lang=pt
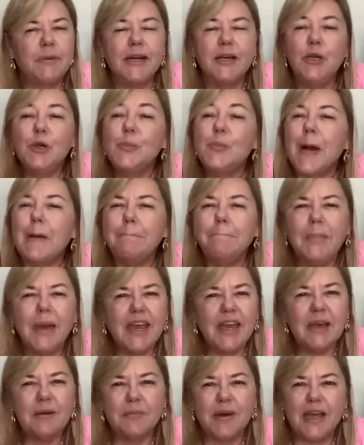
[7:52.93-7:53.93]
e uma
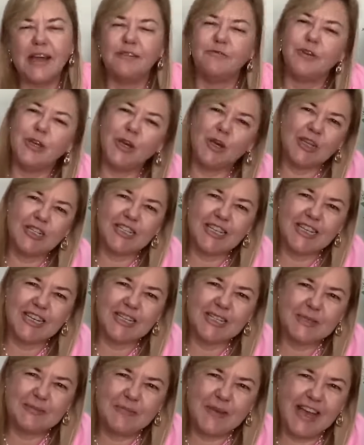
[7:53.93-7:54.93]
meia maravilhosa
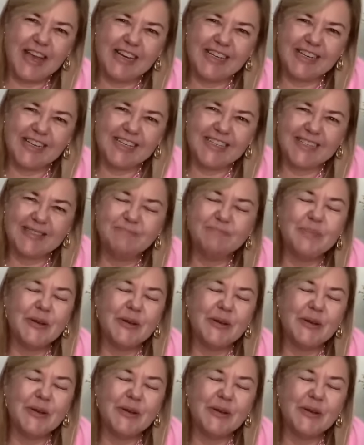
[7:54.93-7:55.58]
nas pernas,